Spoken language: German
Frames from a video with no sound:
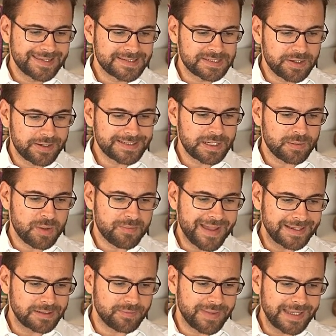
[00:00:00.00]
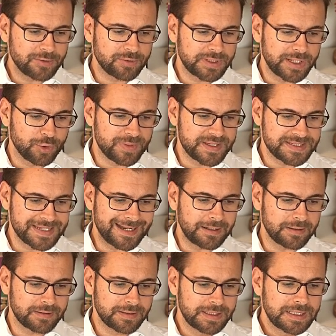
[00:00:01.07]
Soll ich aber meine Meinung darüber
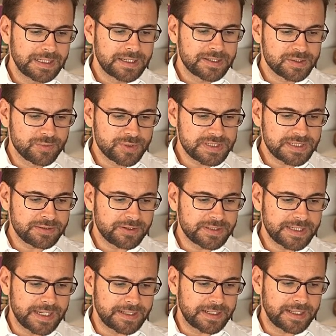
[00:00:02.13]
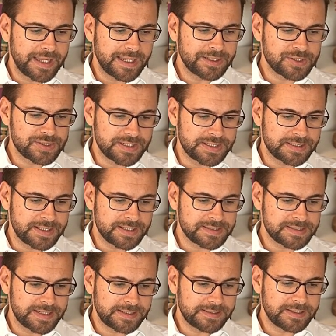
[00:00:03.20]
sagen, so muss ich euch eine kleine Geschichte
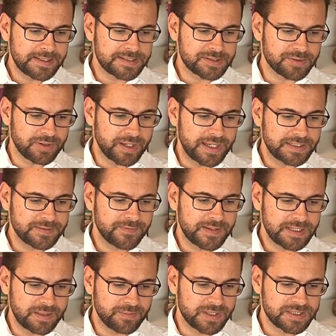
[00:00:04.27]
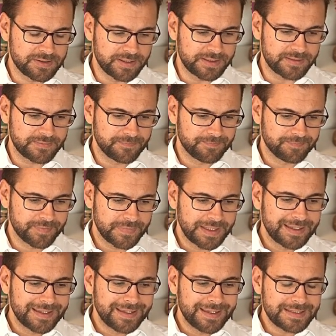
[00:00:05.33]
erzählen, die ihr sogleich vernehmen sollt.
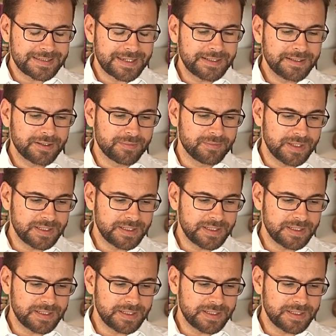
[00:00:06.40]
Ich erinnere